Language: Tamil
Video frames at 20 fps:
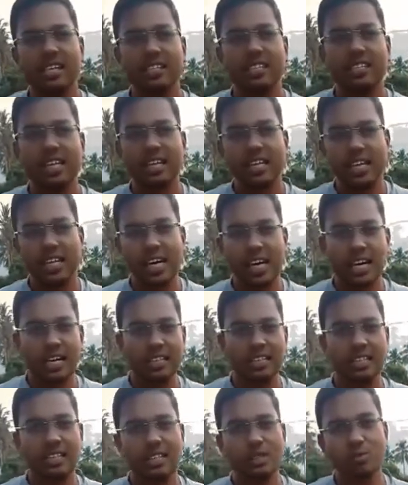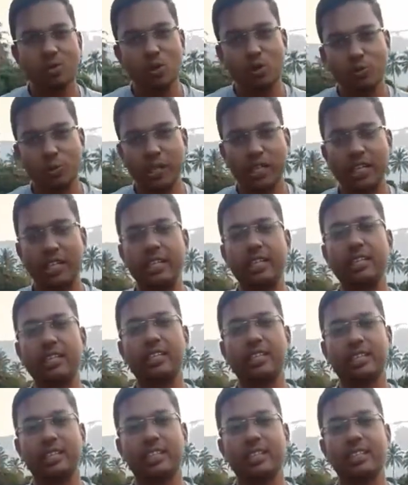சங்ககாலத்திற்கு முற்பட்ட
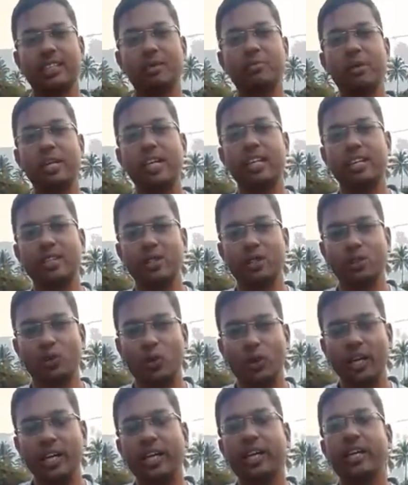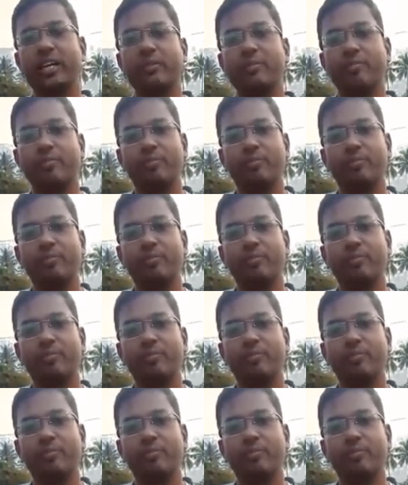தன்மையிலிருந்து தொடங்கி